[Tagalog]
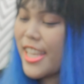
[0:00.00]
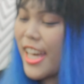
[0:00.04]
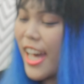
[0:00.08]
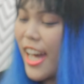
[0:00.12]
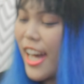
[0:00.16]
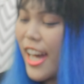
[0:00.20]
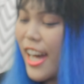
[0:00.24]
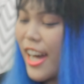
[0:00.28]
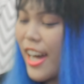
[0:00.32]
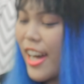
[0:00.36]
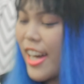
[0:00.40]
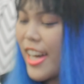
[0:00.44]

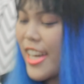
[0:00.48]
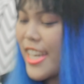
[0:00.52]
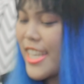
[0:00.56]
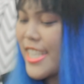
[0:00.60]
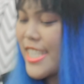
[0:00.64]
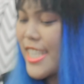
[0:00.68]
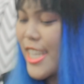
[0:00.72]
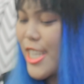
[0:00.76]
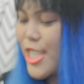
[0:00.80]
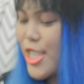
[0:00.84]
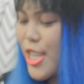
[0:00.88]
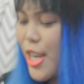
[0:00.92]
Uh,
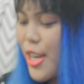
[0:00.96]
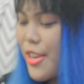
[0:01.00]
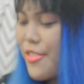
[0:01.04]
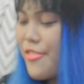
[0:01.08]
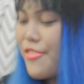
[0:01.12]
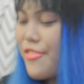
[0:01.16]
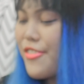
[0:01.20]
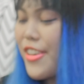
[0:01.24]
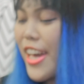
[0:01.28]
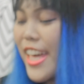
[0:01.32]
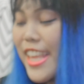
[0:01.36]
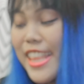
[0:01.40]
isa
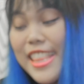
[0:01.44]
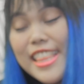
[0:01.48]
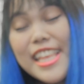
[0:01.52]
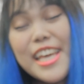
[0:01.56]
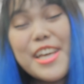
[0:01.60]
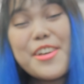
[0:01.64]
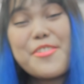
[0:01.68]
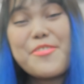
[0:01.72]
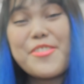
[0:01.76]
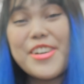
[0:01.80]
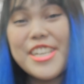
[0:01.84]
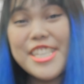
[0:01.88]
siyang
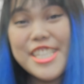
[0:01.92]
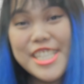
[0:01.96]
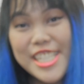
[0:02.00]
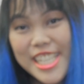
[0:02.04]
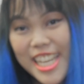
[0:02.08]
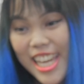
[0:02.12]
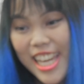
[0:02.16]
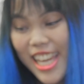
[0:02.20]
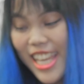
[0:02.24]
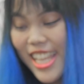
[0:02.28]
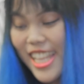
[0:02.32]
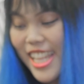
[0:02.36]
vending
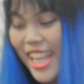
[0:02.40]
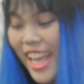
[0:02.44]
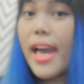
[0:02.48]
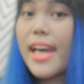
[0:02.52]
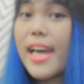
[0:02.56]
machine.